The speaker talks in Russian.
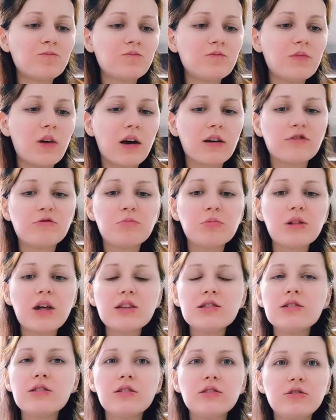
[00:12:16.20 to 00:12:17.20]
Так, в
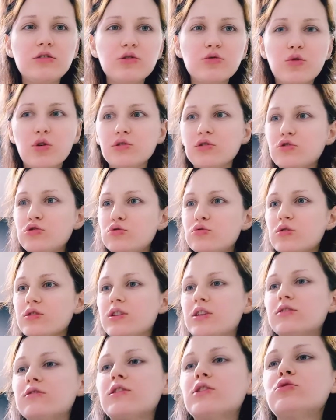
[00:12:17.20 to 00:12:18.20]
плане рациона, что
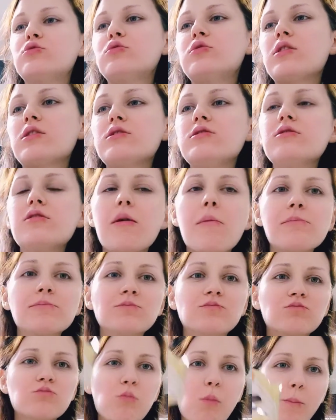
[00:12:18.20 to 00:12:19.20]
я от вас утаила?
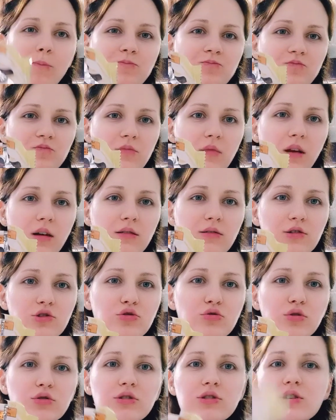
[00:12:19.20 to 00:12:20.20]

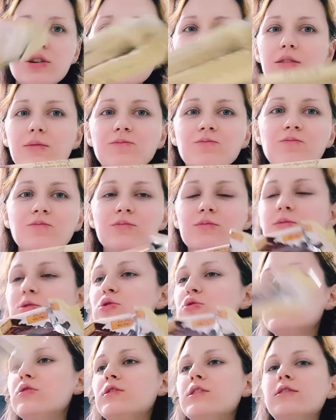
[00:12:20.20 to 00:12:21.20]
Еще съела,
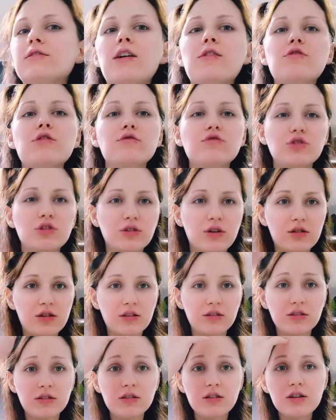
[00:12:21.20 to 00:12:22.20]
еще две вафли в
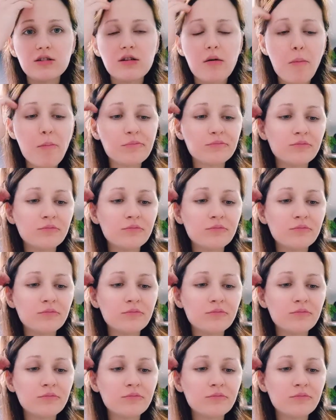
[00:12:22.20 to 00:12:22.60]
шоколаде съела.